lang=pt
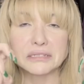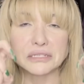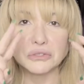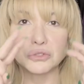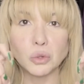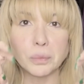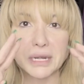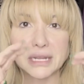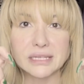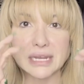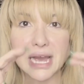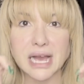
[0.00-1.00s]
assim, super
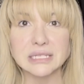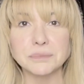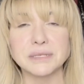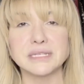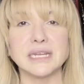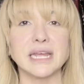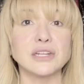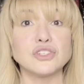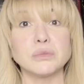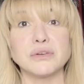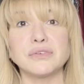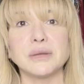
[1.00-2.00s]
entre aspas, ele era
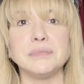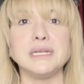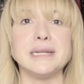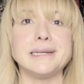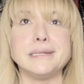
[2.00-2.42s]
de uma família